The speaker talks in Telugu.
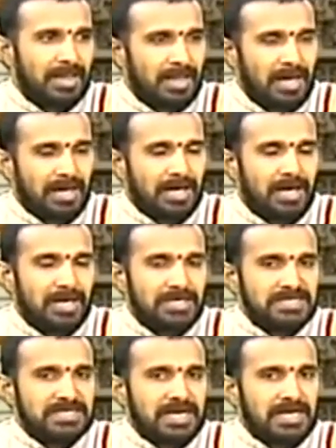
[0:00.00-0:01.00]
ఇలాగా
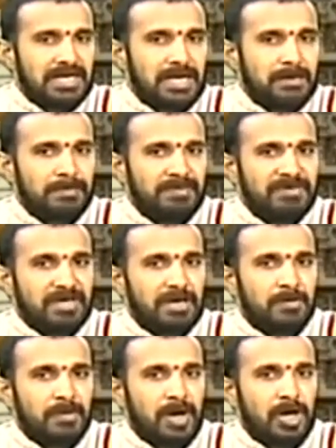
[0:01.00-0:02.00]
సంకల్ప
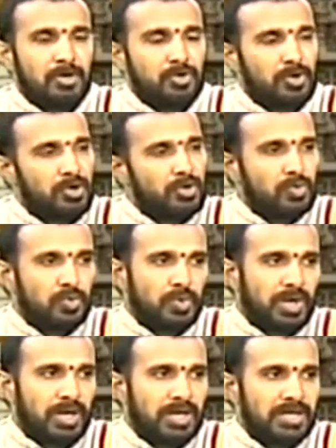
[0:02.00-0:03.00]
వికల్పాలు రెండూ
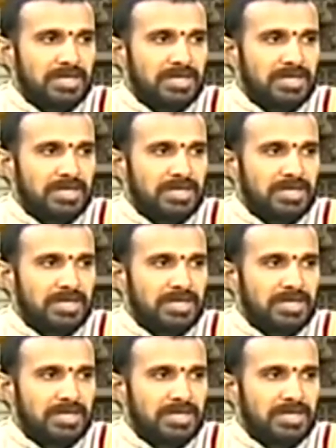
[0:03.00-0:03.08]
కూడా